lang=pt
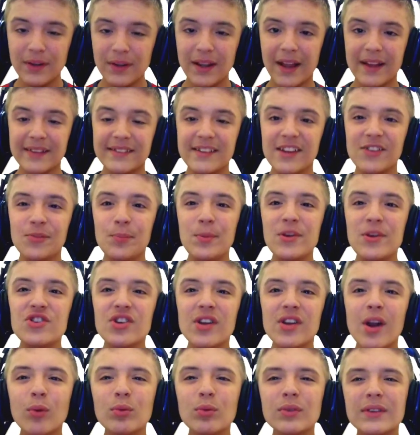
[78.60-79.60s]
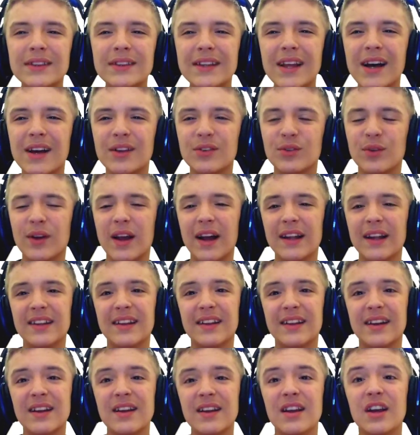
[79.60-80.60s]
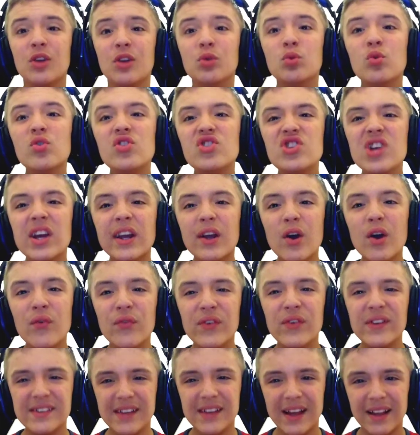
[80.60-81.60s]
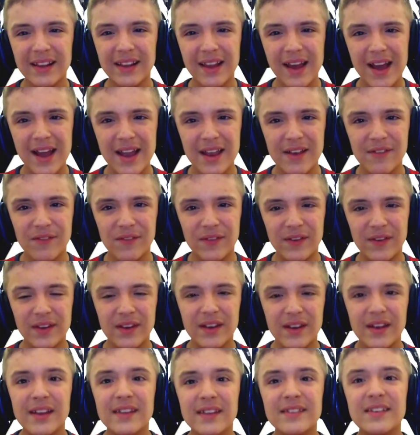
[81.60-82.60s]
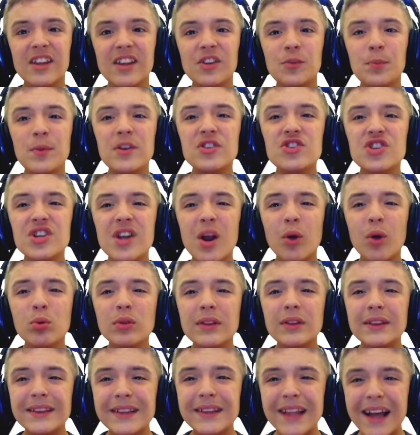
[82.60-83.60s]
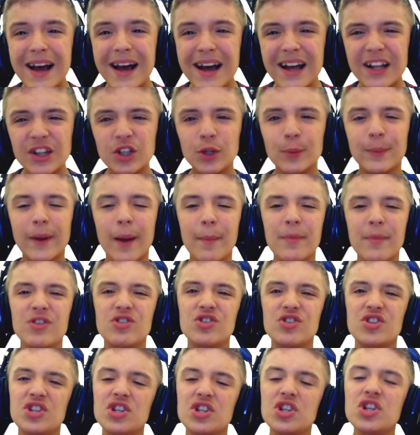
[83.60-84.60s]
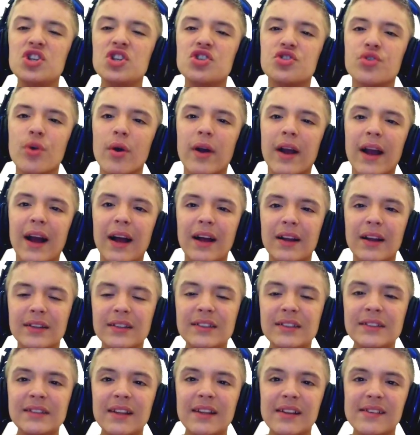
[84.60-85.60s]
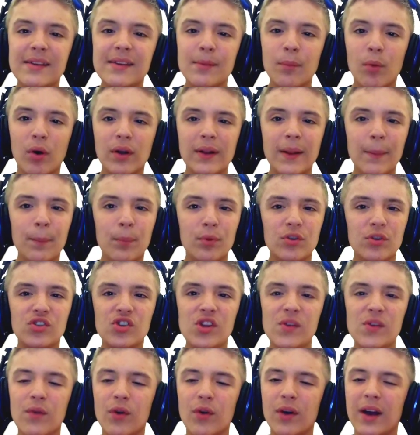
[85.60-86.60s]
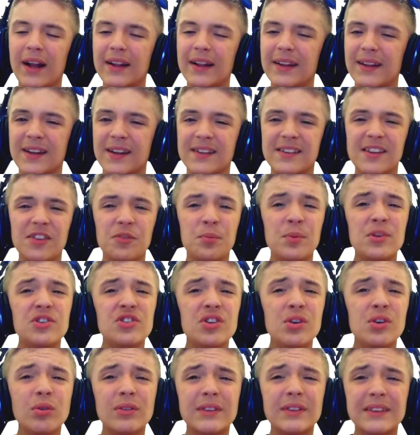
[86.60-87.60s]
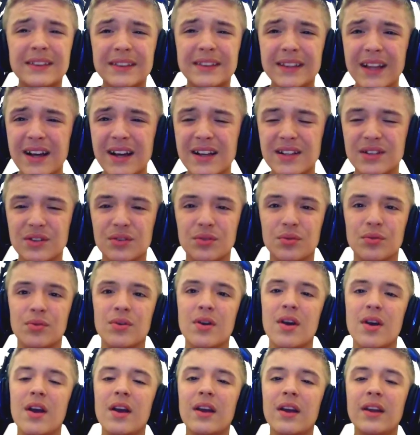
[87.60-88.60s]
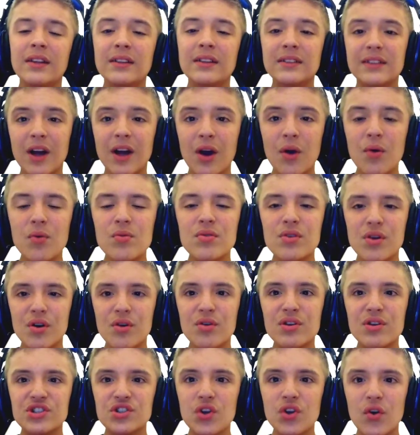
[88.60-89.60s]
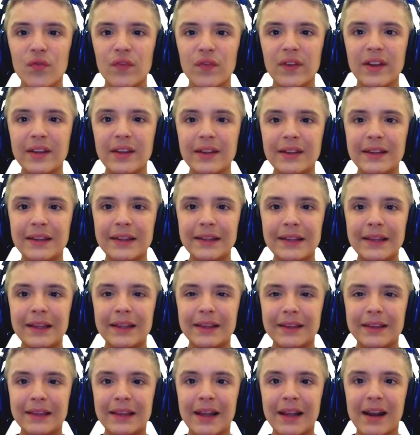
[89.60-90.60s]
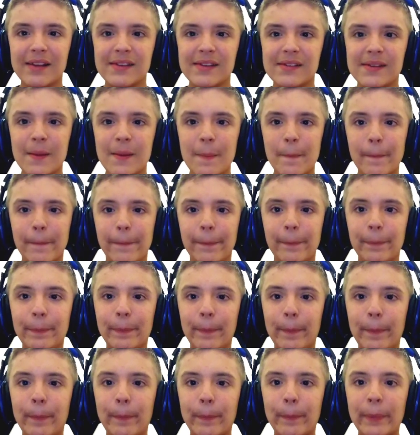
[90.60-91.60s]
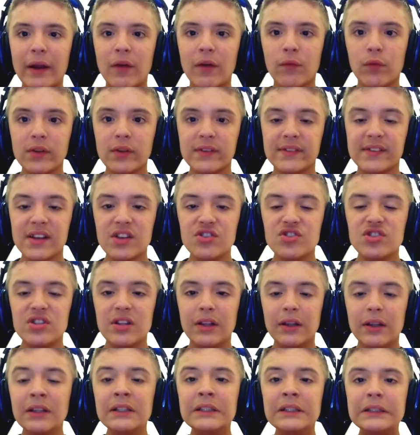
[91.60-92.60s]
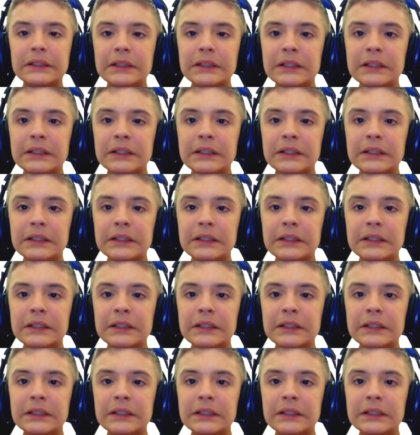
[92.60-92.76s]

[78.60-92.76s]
Vamos lá, vocês pediram tanto, galera. No dia que eu fiz a live, vocês pediram tanto para mim e jogar nesse modo impossível, galera. Vocês pediram tanto. Então, hoje eu vim trazer para vocês